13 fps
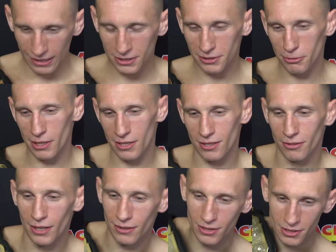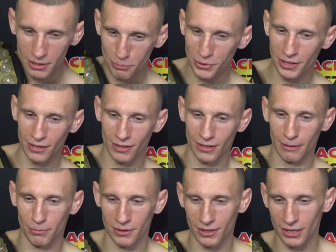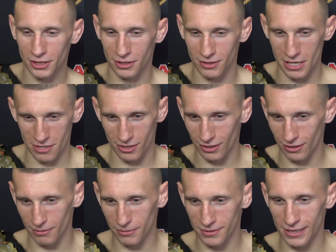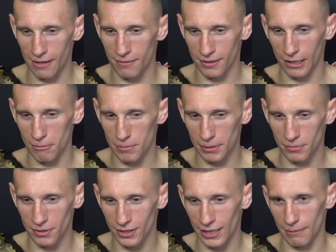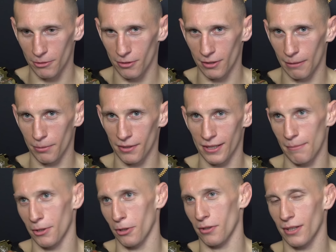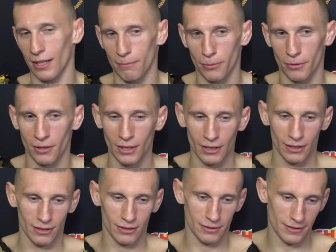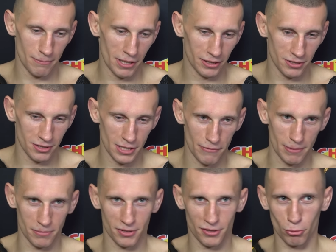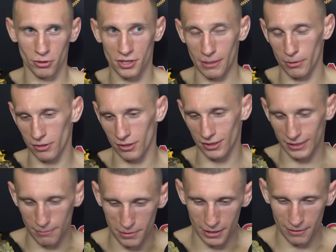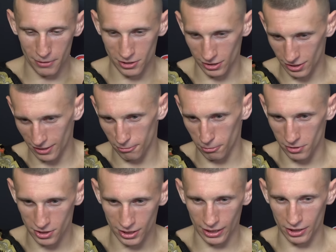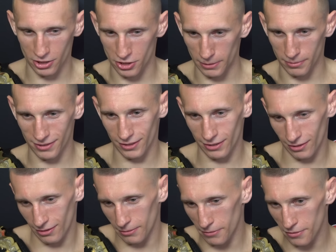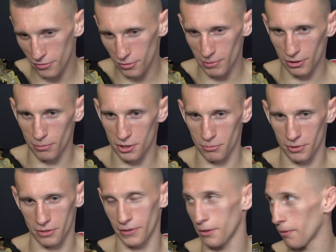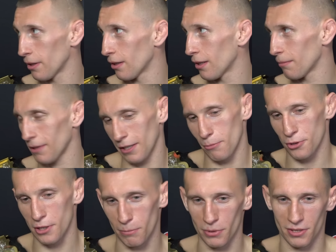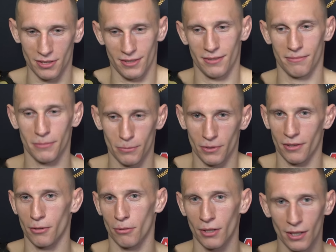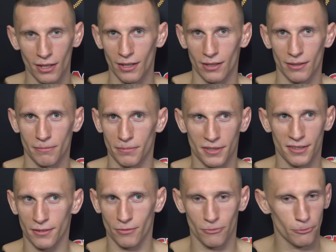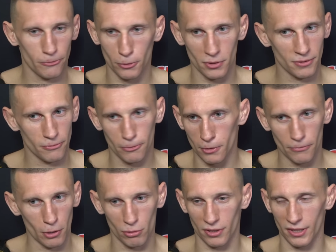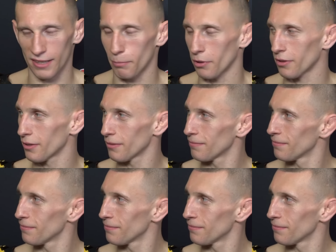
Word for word: znaczy słuchajcie, no ja też nie piję, nie? Jakby ja się cieszę sa samym tym dniem, no jakby zjem torta, po, e, zjem jakieś, nie wiem, słodycze, bo to jest dla mnie najważniejsze, słodycze, jakieś chipsy i, i w sumie to będzie moje świętowanie, nie? Ja nie muszę pić nic, po prostu full, full na sport.